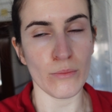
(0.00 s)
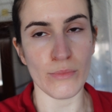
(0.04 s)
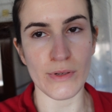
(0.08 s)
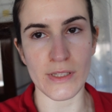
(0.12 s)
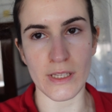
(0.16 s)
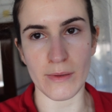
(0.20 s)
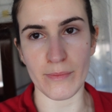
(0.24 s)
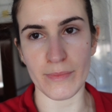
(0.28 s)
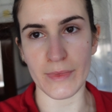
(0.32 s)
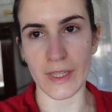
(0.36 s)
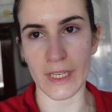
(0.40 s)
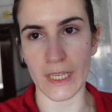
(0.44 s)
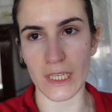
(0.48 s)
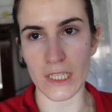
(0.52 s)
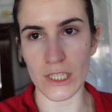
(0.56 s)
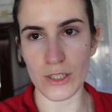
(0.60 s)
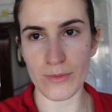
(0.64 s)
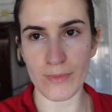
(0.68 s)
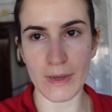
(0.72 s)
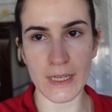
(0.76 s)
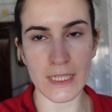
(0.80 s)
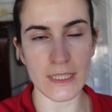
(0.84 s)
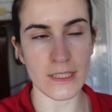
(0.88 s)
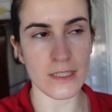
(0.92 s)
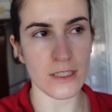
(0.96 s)
Por exemplo, tenho
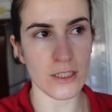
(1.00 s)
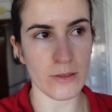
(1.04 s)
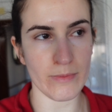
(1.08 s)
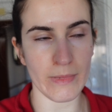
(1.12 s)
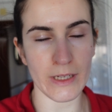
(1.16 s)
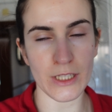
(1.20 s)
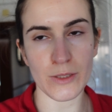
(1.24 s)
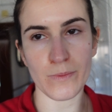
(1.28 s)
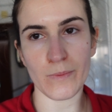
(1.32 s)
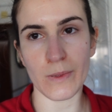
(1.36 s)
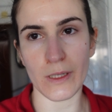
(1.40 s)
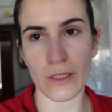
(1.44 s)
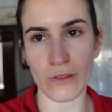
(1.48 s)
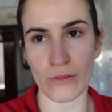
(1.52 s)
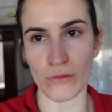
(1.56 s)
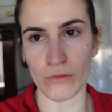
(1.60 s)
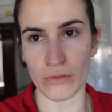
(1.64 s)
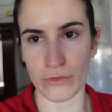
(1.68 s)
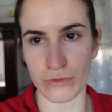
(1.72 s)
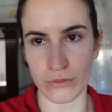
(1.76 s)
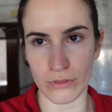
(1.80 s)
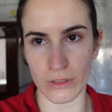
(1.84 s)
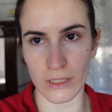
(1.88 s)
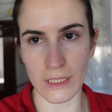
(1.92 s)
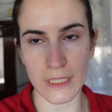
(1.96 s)
as massas mais perto
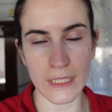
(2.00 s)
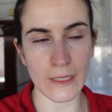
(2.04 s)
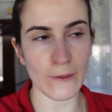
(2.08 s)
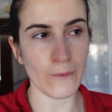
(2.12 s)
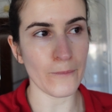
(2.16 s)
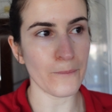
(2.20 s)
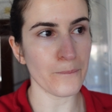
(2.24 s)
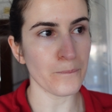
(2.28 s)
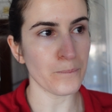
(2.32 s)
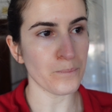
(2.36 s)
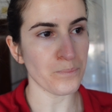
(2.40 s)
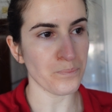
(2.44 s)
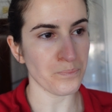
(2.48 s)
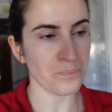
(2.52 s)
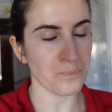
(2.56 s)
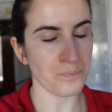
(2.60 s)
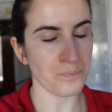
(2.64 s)
do fogão.